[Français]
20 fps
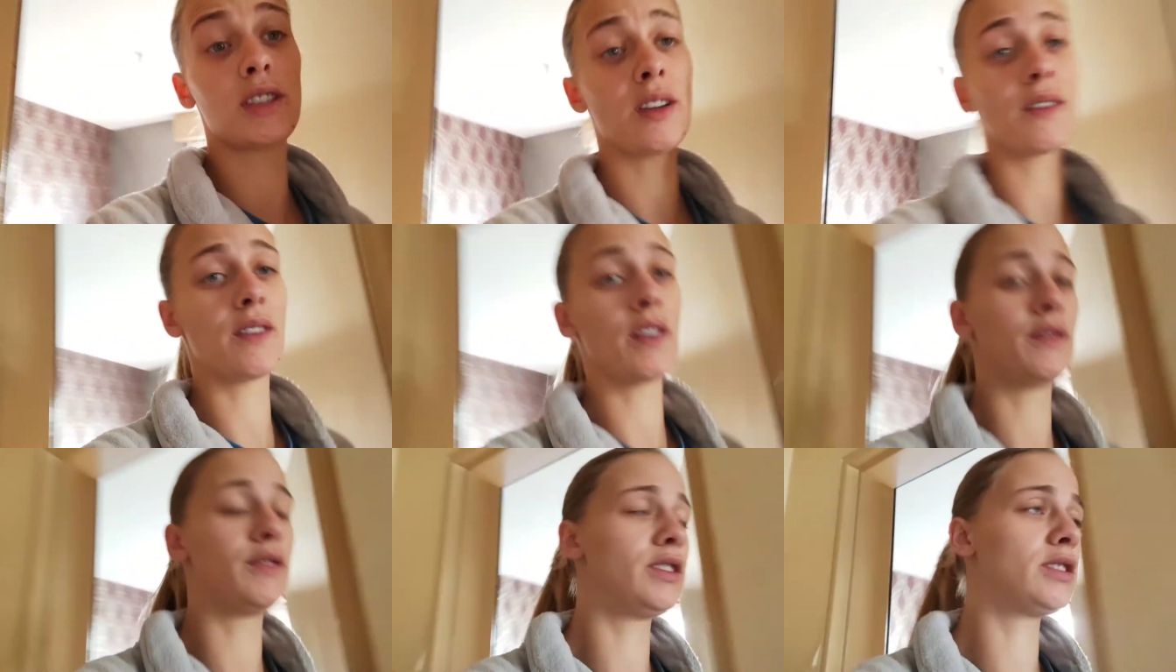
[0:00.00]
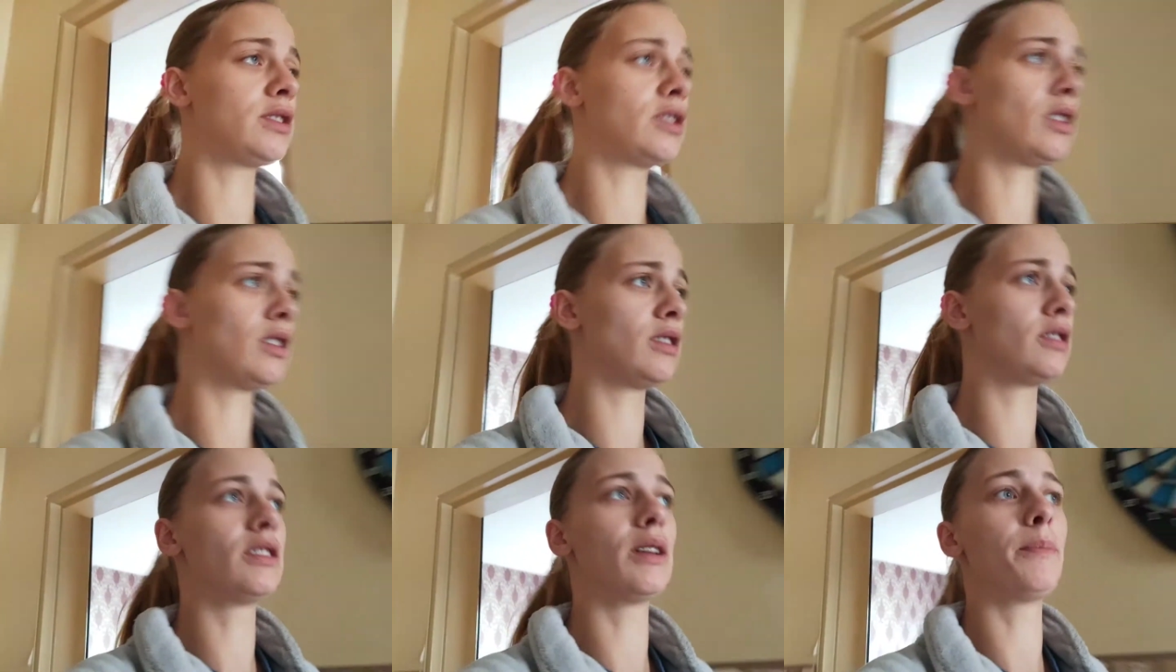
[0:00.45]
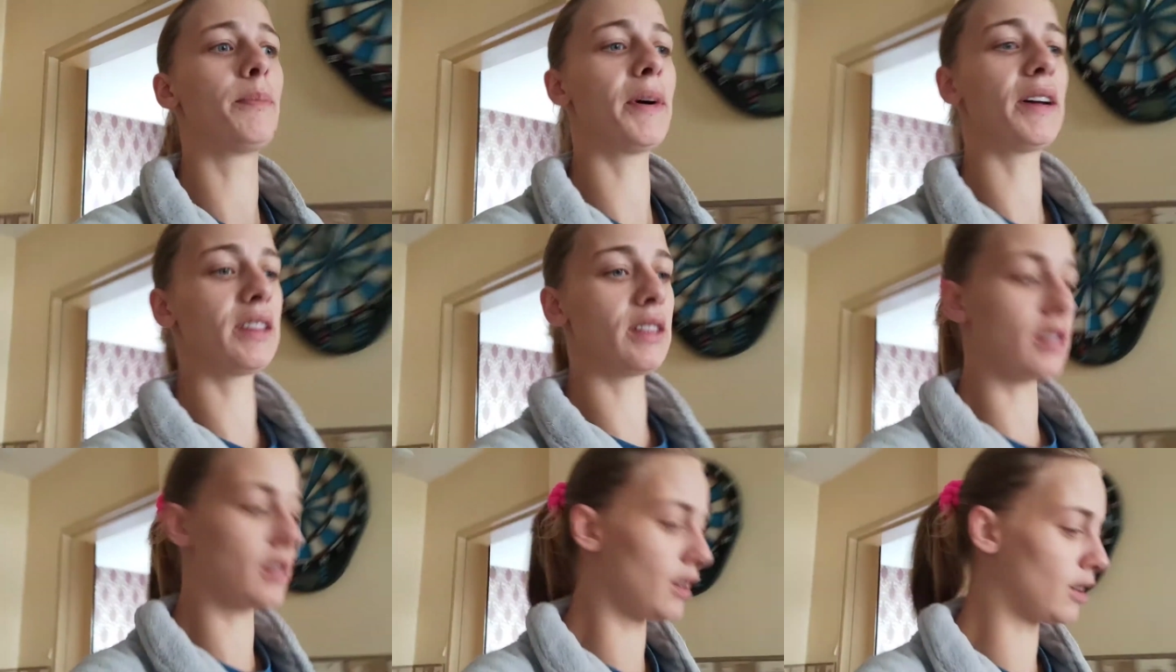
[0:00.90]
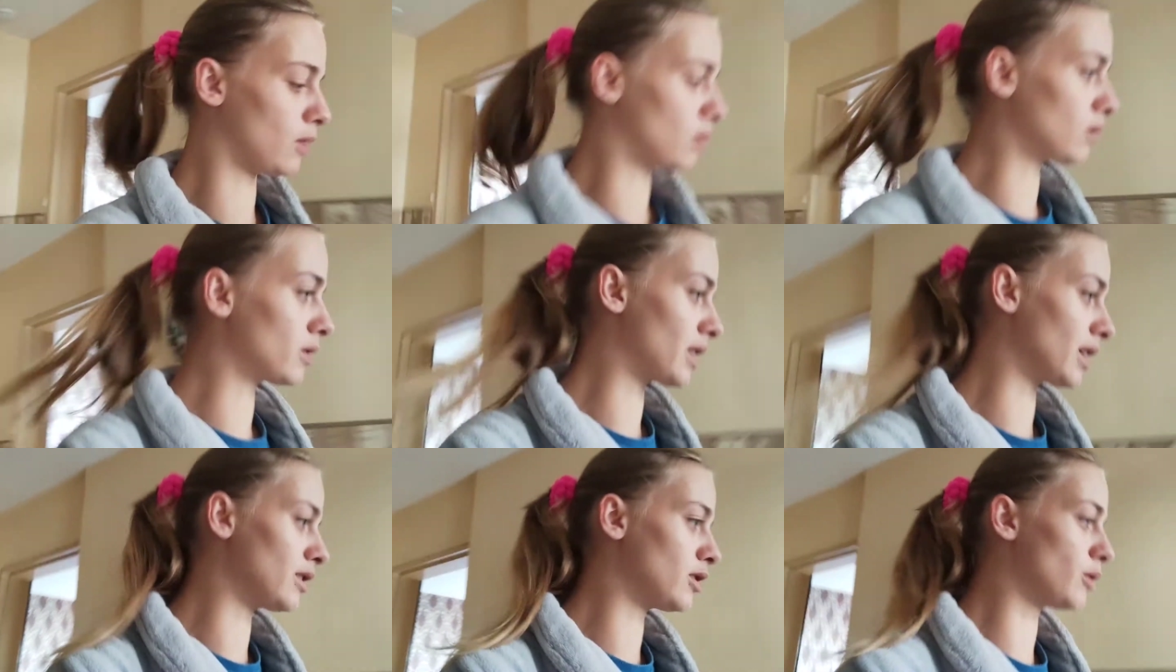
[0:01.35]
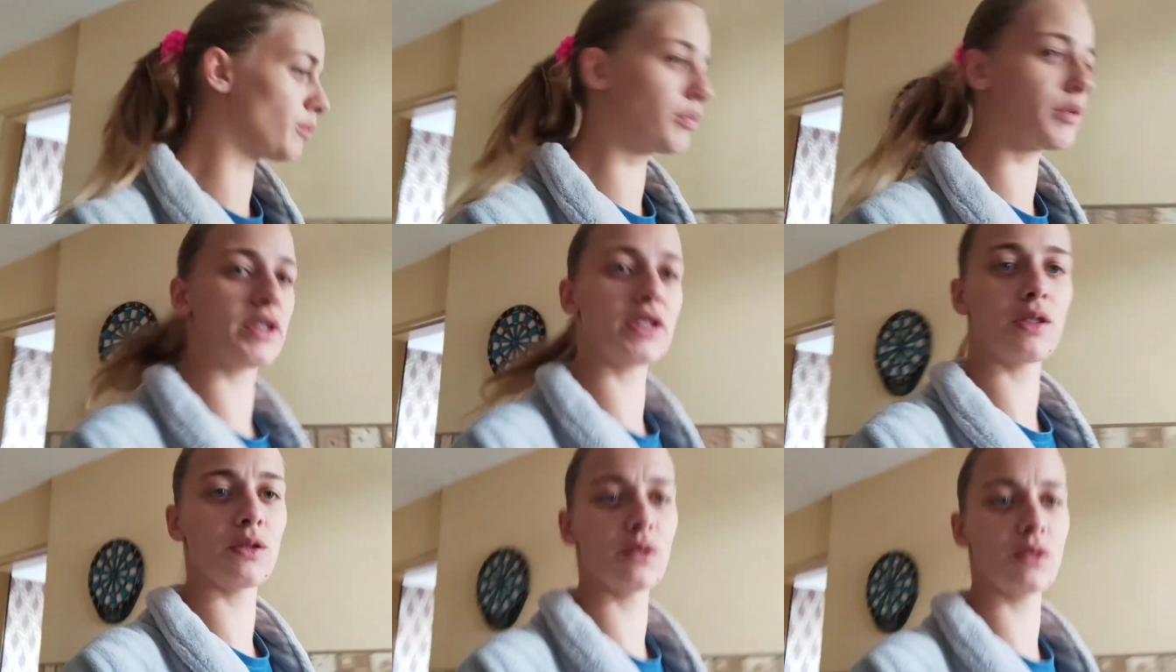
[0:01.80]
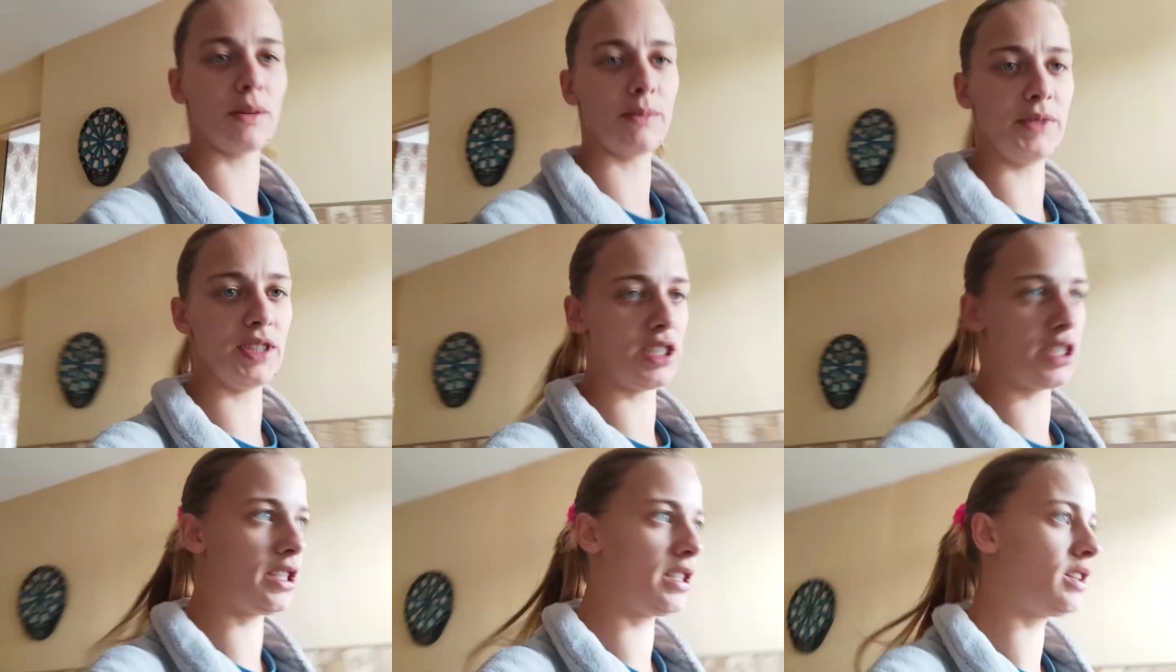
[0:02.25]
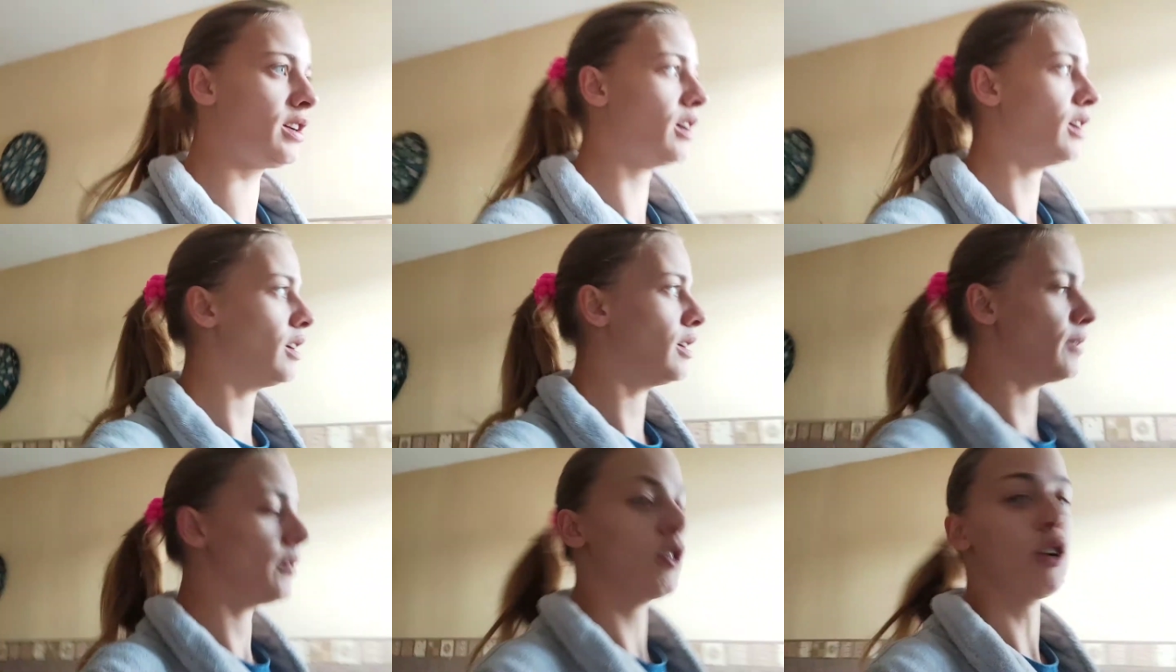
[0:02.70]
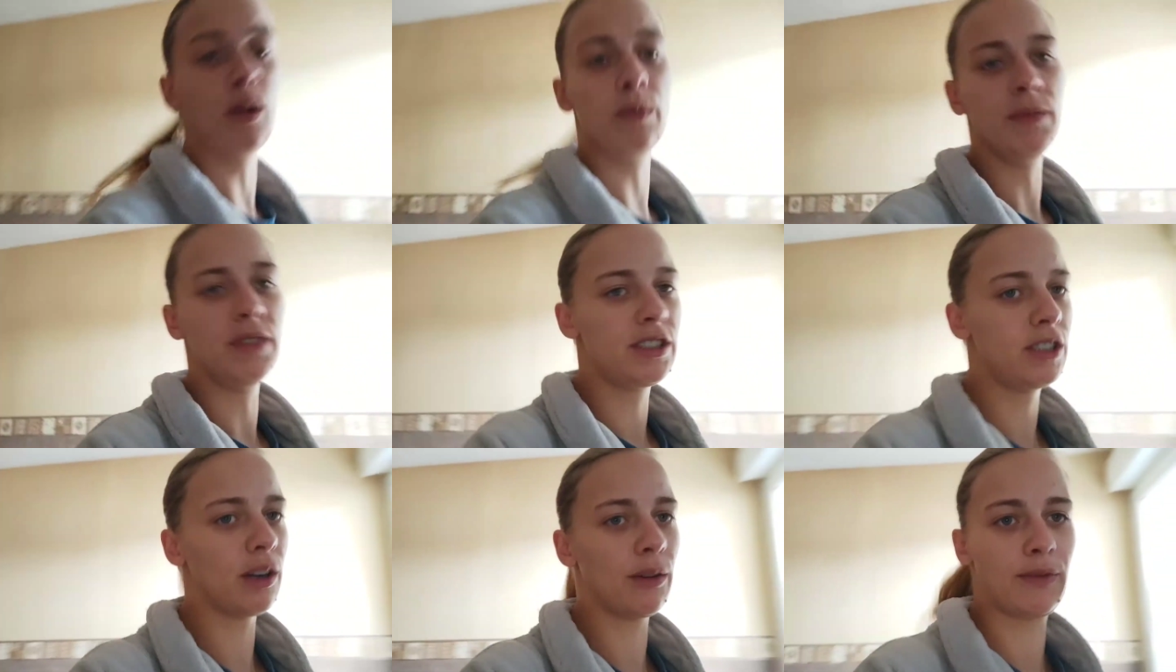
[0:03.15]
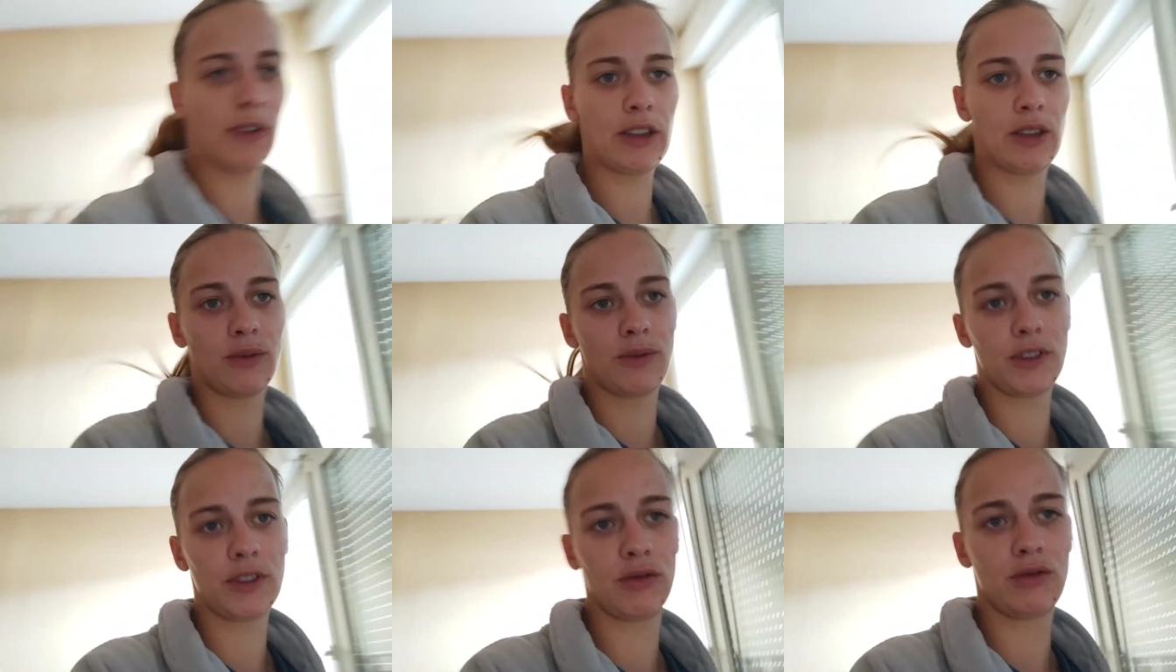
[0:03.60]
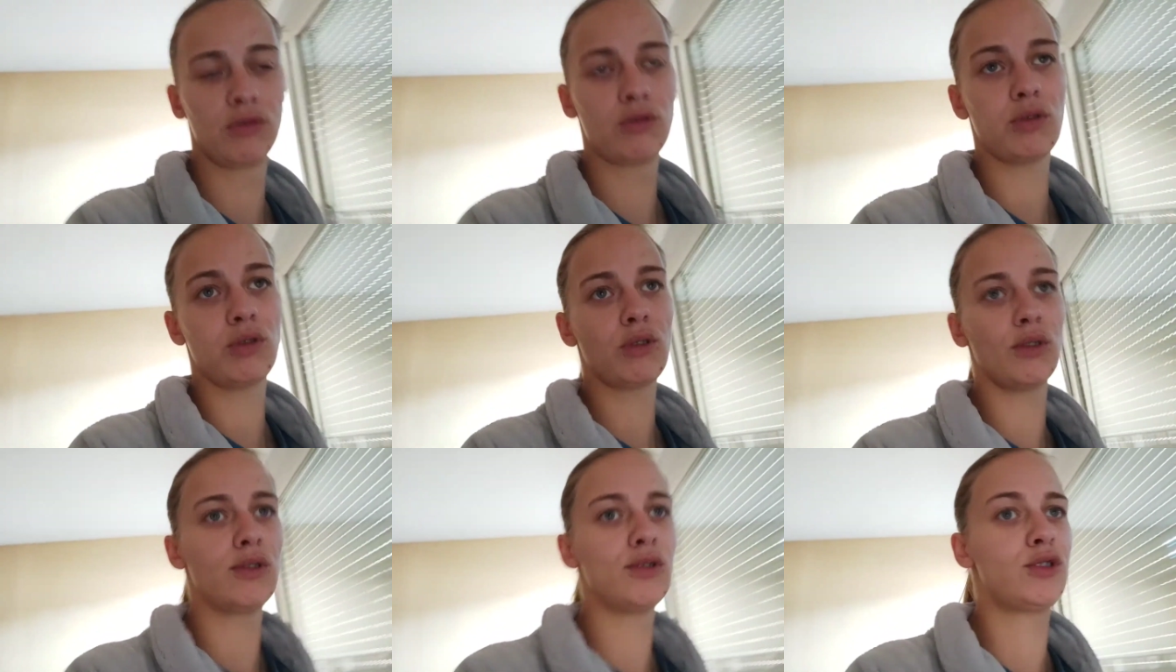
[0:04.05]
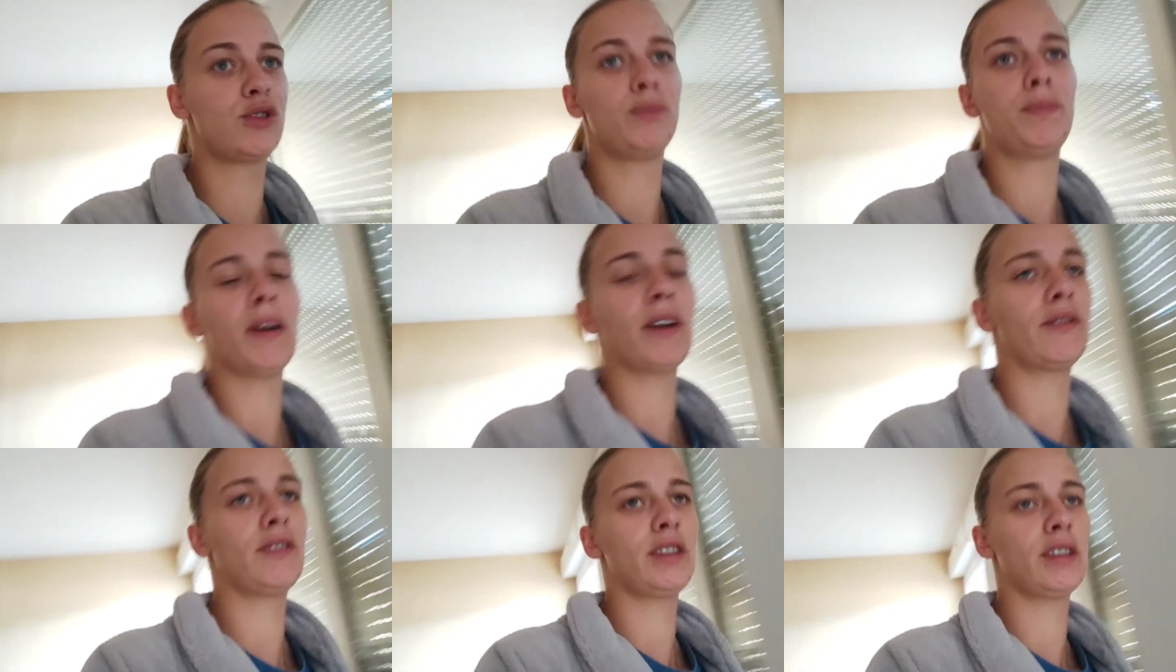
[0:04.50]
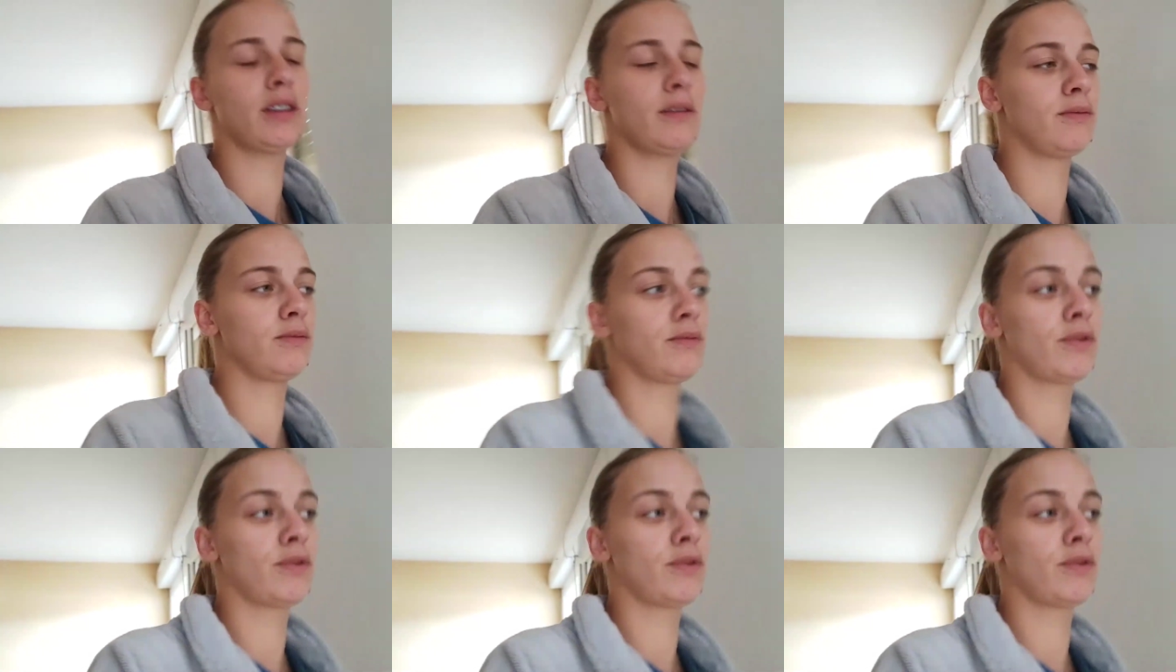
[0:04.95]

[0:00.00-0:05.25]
Ça va vite. Des pâtes et des croquettes de poisson à midi. Euh, le midi, en fait, on fait toujours euh, super vite.